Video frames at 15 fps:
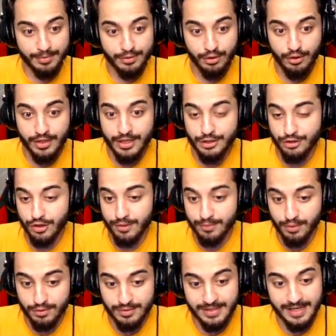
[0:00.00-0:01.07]
bir soru yaşıyorum
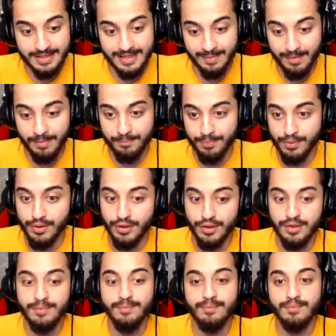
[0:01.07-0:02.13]
dostlar. Tamam
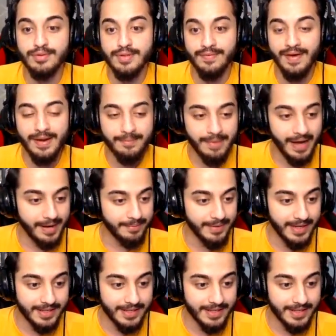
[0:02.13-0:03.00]
buluyorum. Bu sefer mermi